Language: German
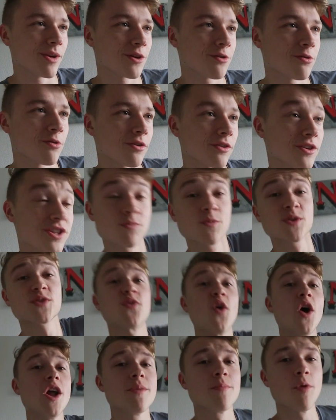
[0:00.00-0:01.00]
mal gucken. Ich muss
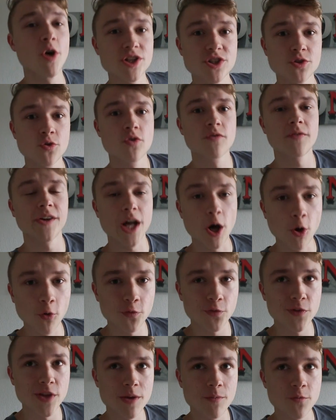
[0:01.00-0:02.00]
vor allem heute irgendwann
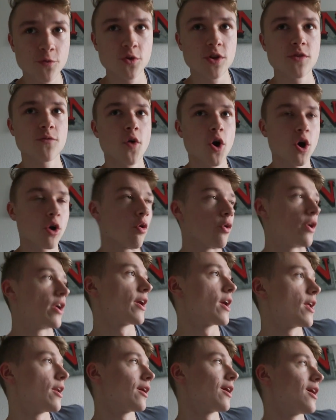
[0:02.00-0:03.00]
aufnehmen für die Woche oder
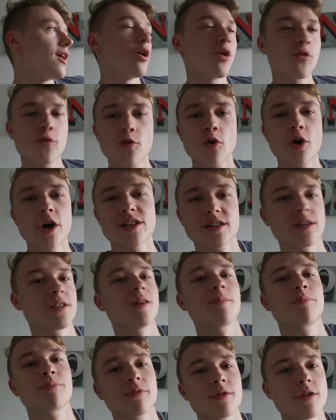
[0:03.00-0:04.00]
generell auch für heute.
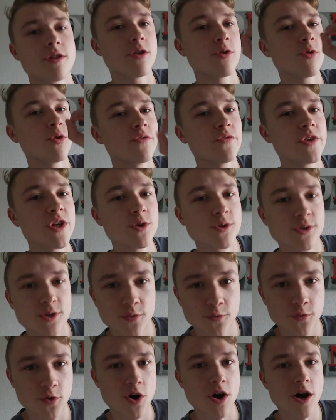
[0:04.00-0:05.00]
Ich habe null Videos
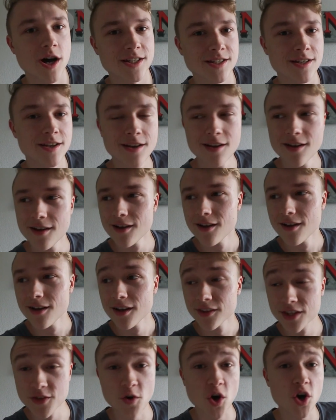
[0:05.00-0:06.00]
auf Vorrat.
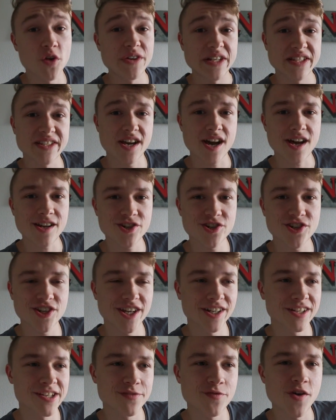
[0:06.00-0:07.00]
Die Woche war sehr
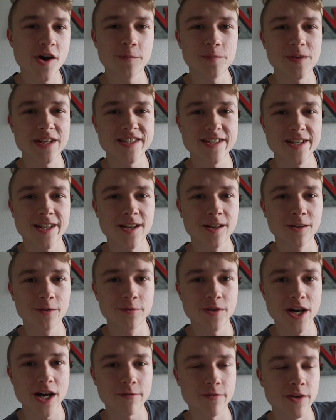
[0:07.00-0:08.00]
anstrengend. Ich war immer sehr
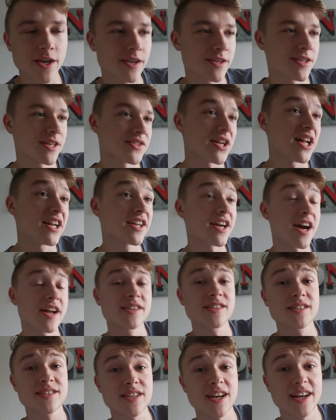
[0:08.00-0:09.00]
lange wach wegen. Ich hatte halt
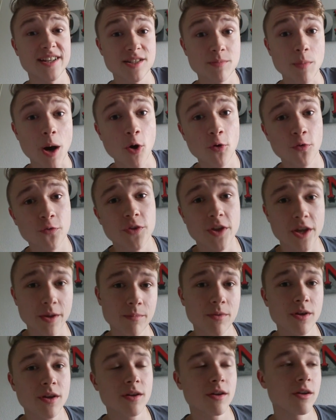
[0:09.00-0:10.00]
keine Zeit zum
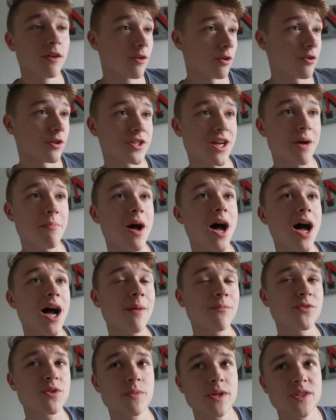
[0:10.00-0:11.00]
Aufnehmen. Konnte am
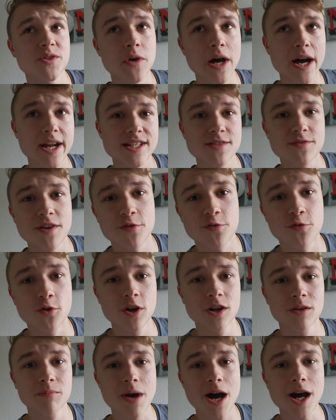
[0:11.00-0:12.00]
Abend immer so ein, zwei
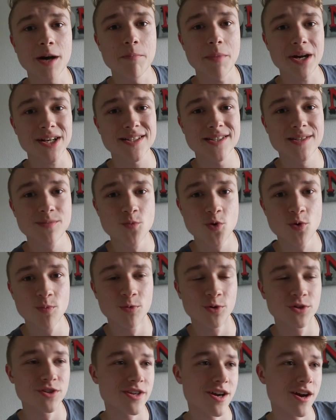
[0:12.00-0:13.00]
Folgen machen,
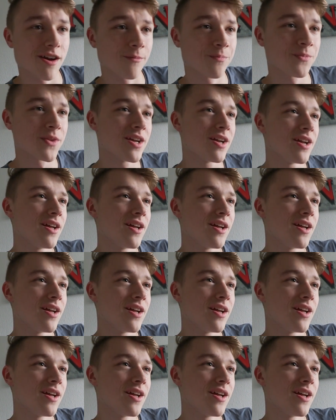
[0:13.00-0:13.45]
Maximum. Und ja,